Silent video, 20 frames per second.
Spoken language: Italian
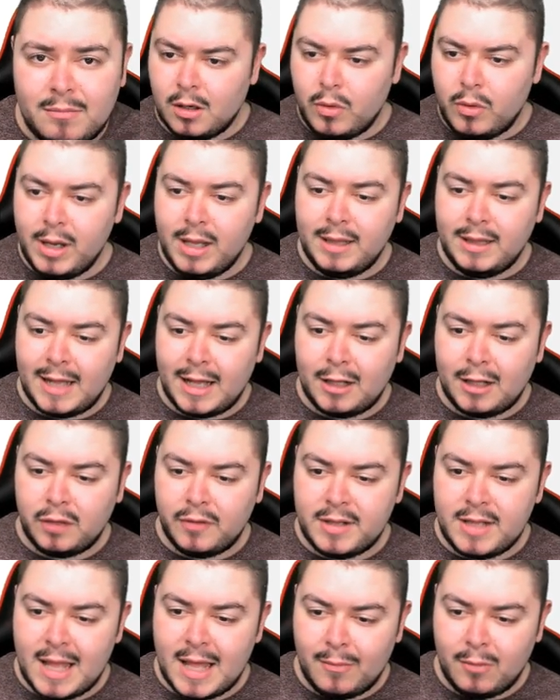Qui intanto
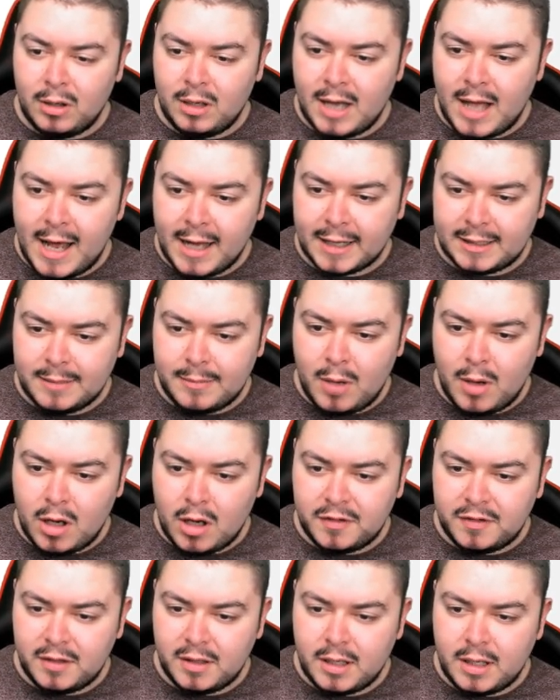vediamo
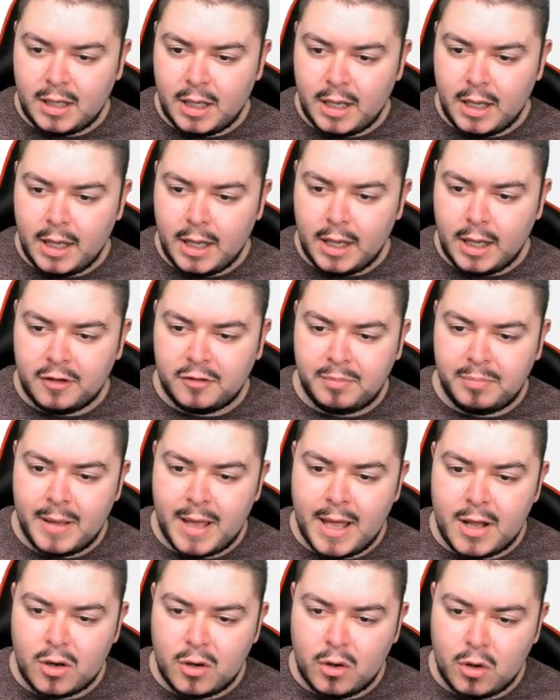l'artbox che
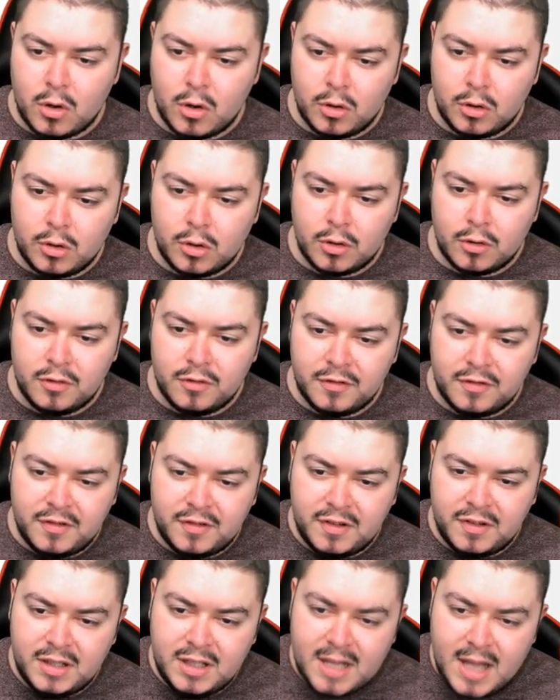spero non
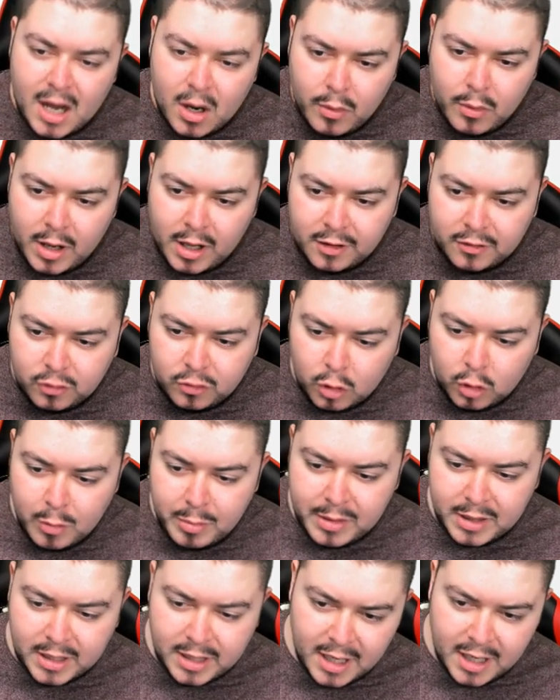sia questo
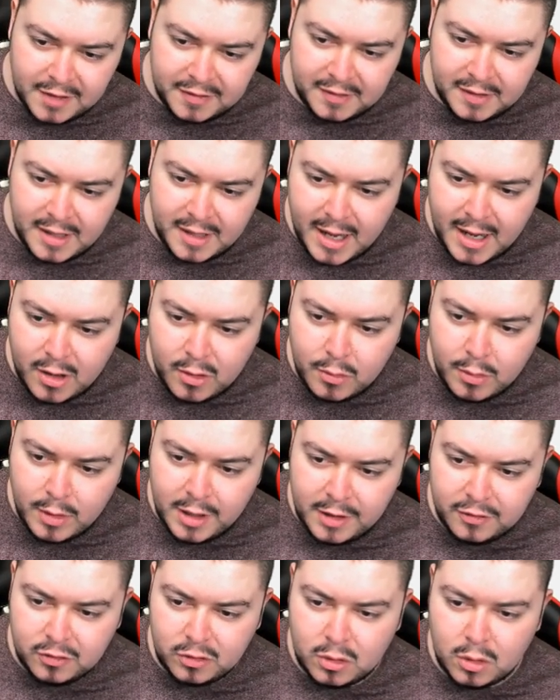perché se è
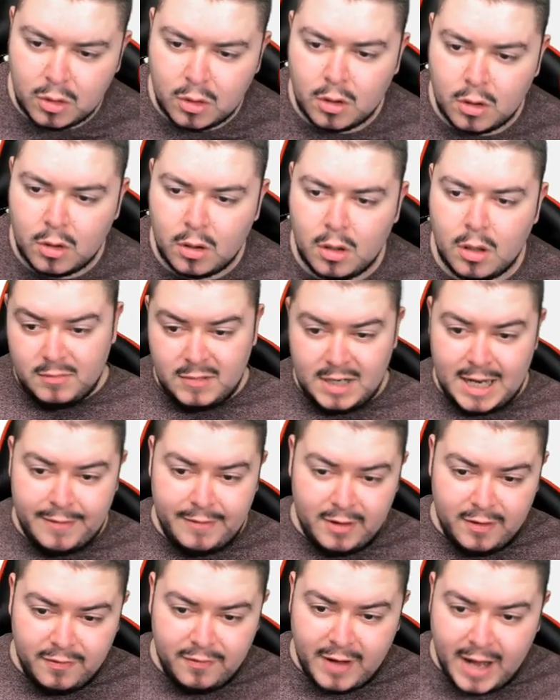questo
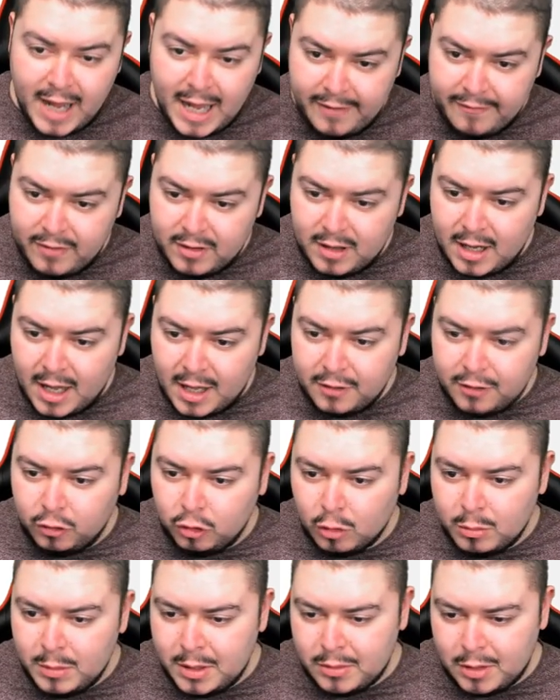level 5
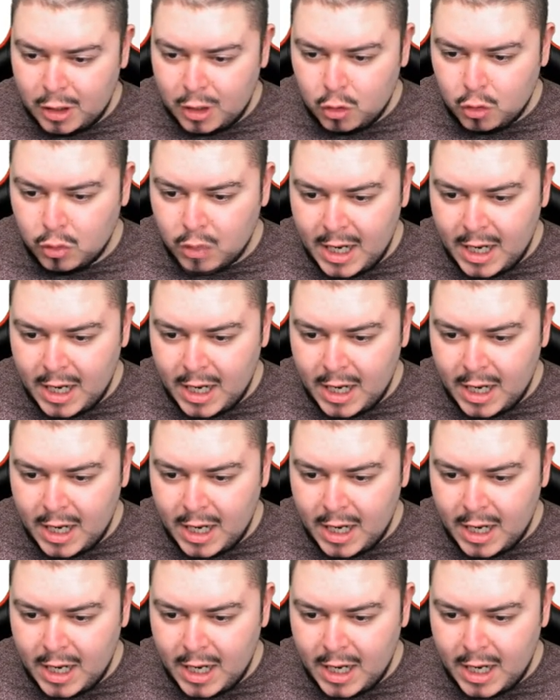assumi qualcun